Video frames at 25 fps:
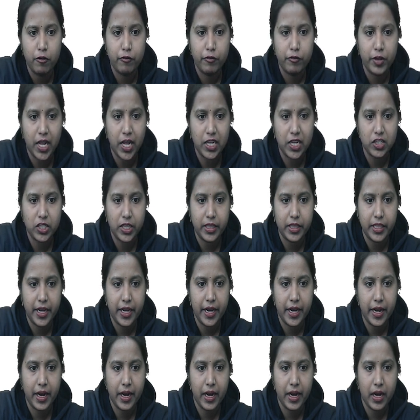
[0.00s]
फिर आ जाते
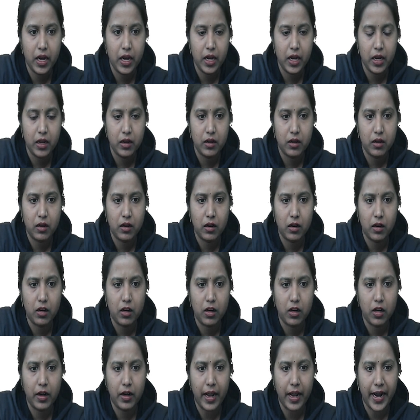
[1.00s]
हैं
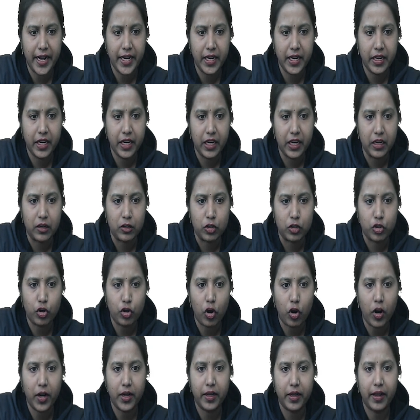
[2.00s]
और लाइट ग्रीन
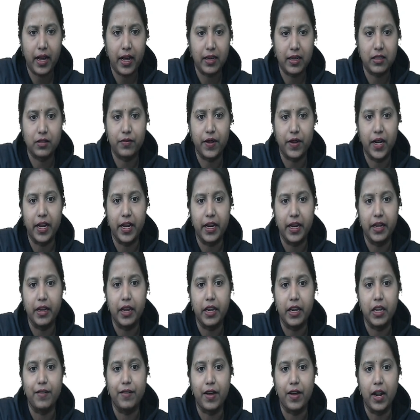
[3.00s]
शॉर्ट ग्रास वाला
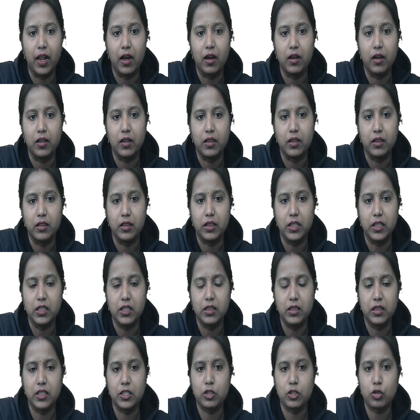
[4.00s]
एरिया ये वाला
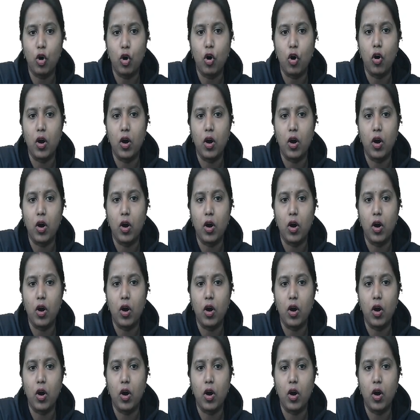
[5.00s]
दिस